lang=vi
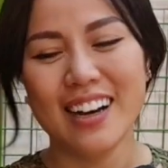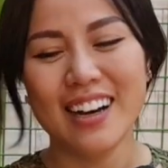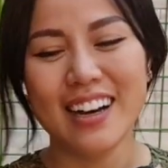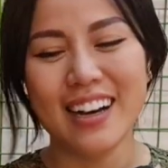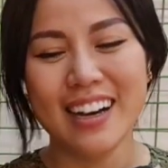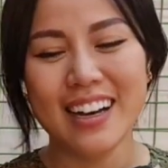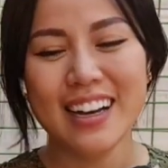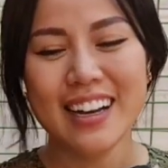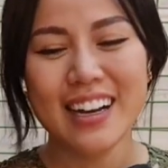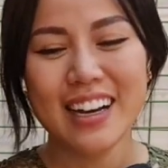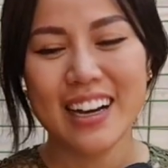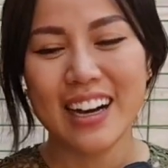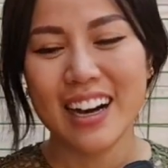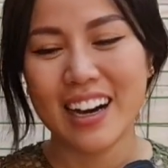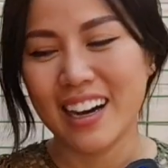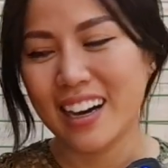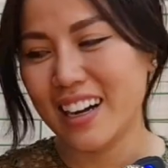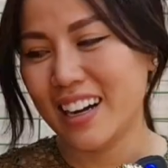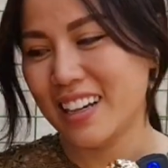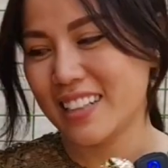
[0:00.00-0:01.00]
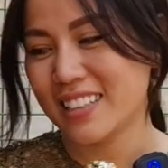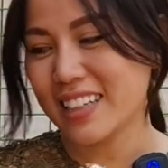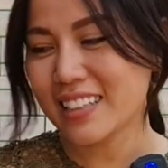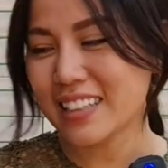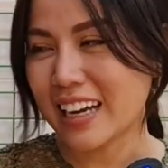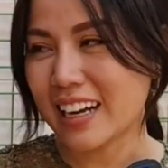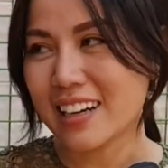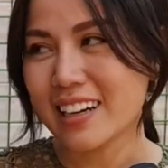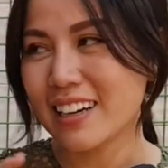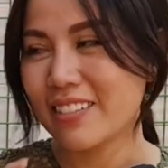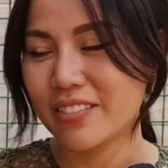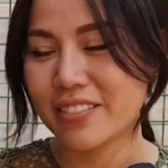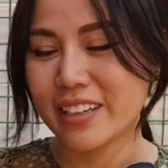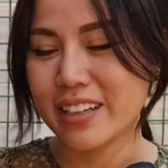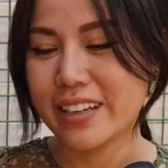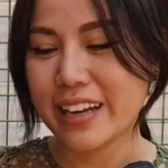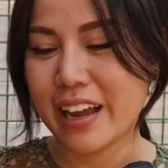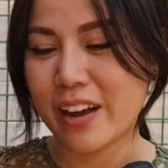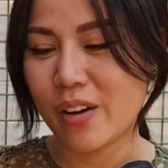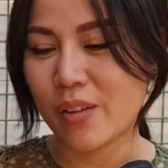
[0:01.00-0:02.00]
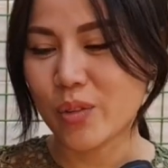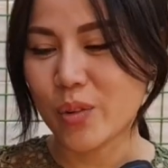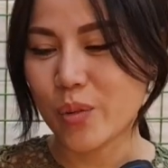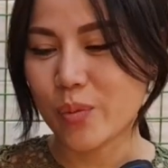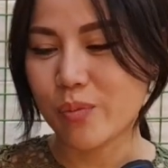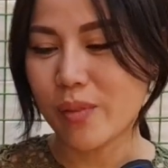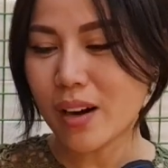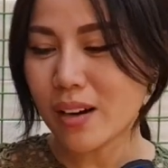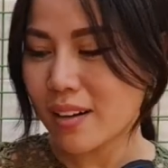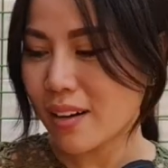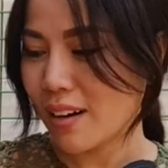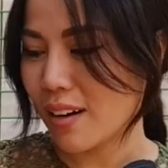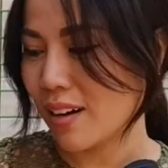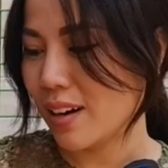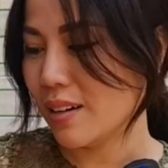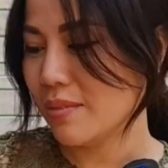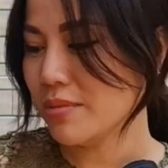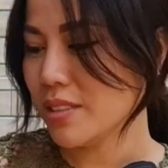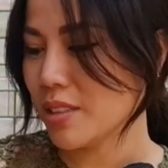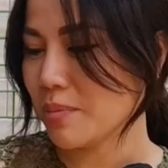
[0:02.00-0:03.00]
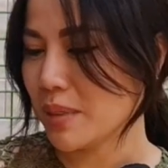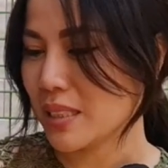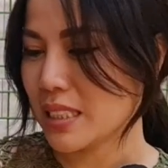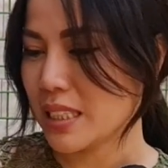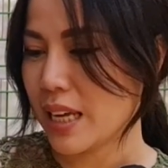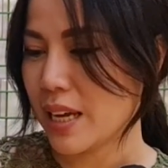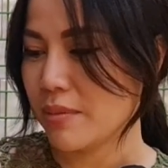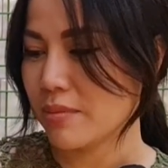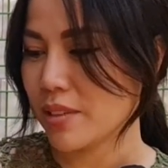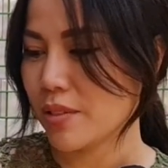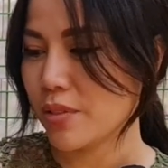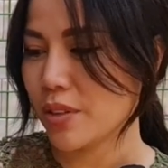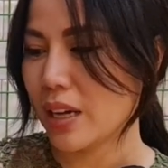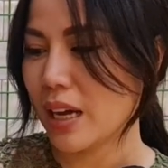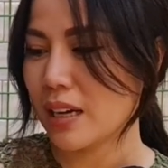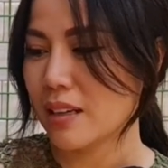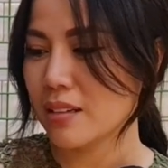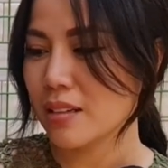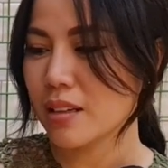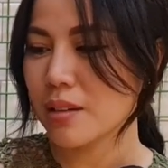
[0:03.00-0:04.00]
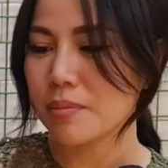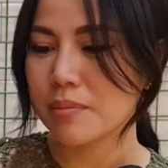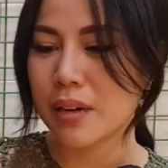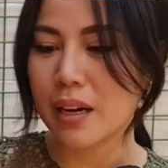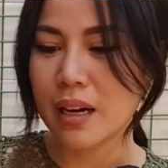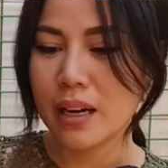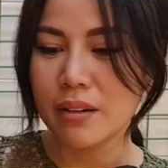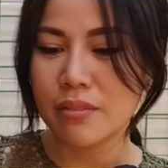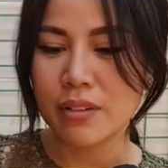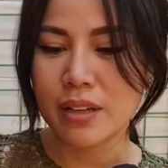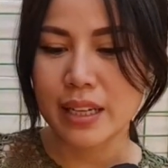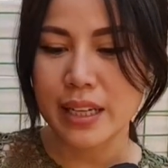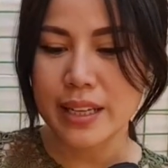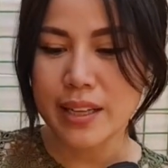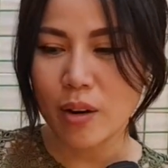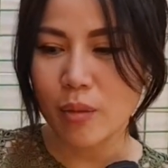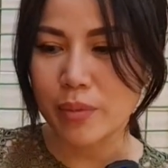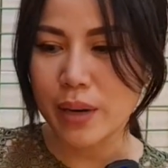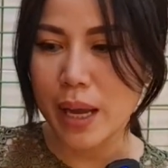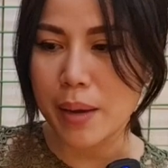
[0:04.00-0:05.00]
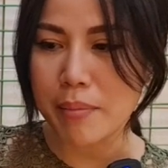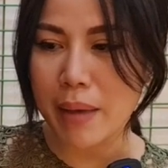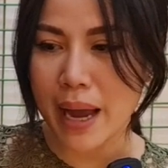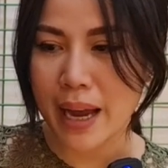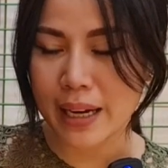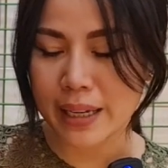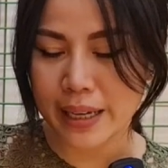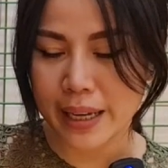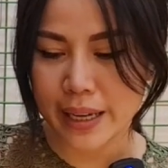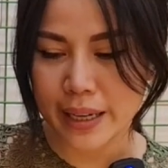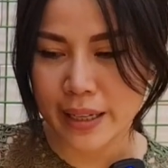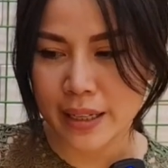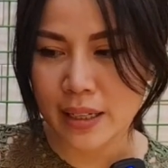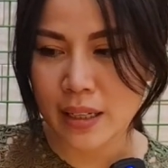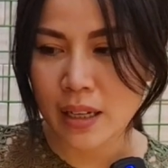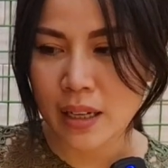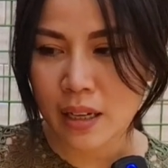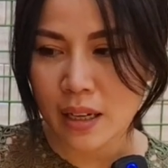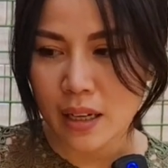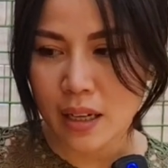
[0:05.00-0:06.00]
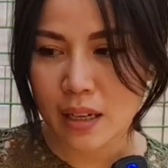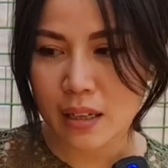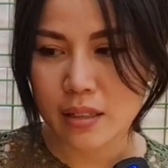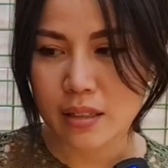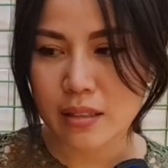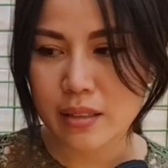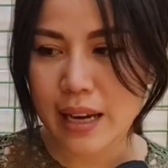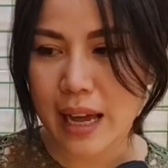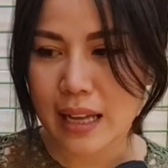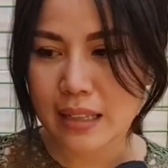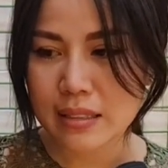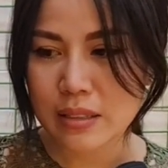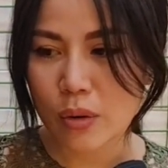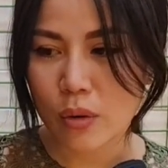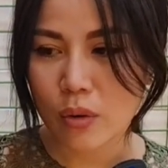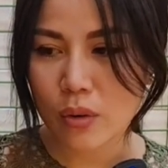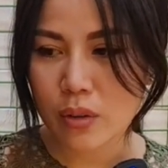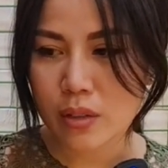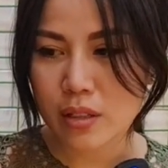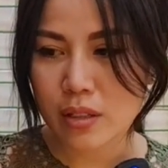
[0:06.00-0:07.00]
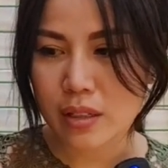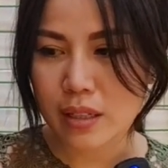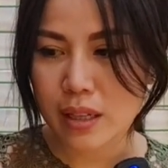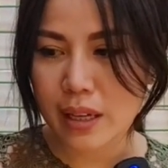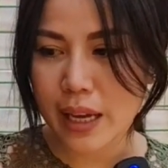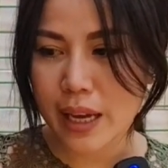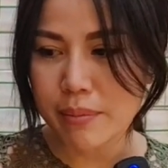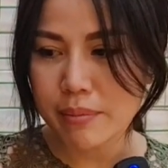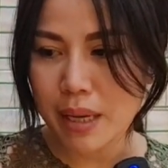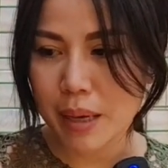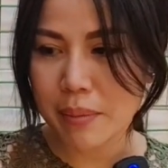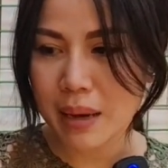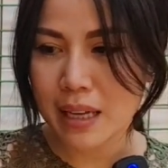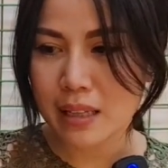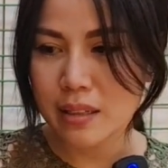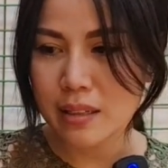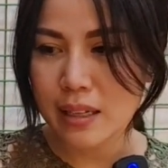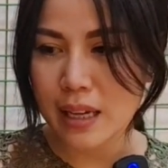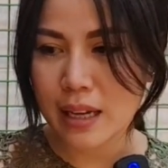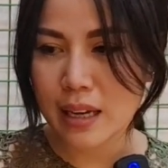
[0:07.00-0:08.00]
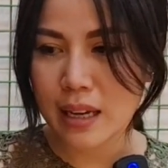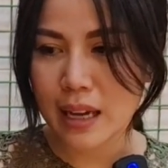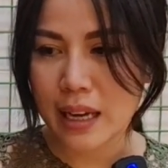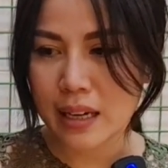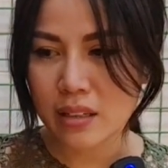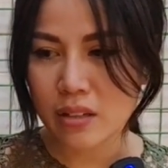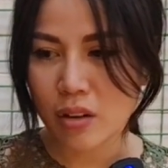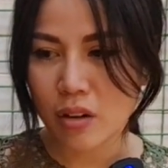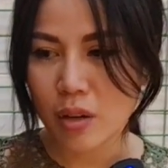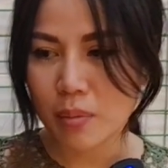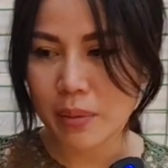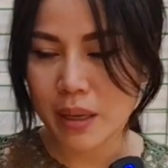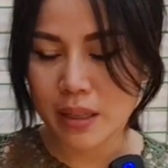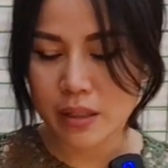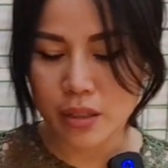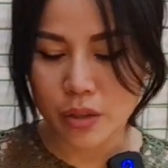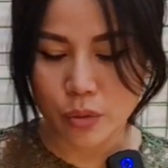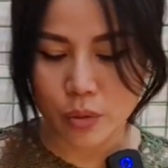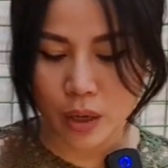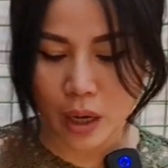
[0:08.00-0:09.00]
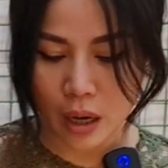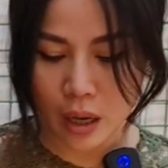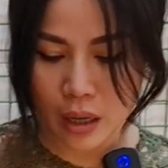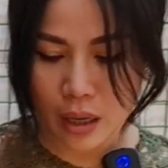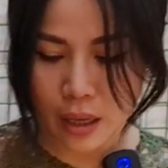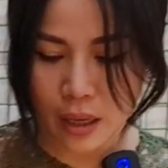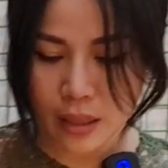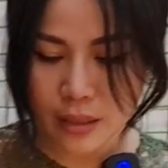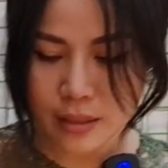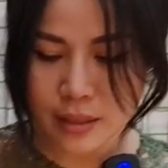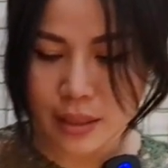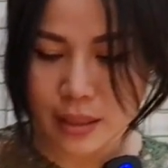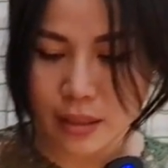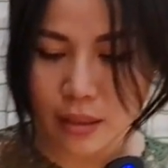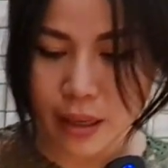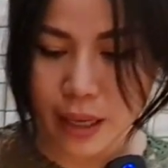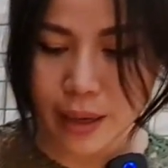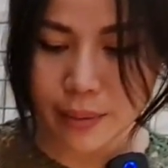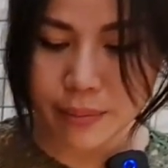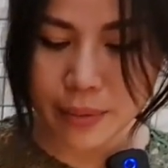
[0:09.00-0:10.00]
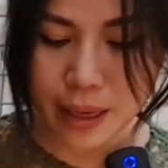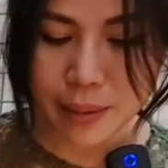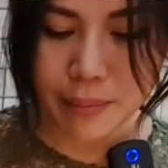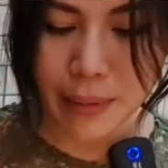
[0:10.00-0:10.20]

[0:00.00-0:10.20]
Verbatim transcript: uh, Chắc chắn là thế nào ông cũng bất ngờ lắm cho mà xem. Tại vì anh rất là mê về cái dòng đại bàng này. Hình như đa số những cái em đại bàng trên đây là anh Color Man đều có hết. Chỉ có em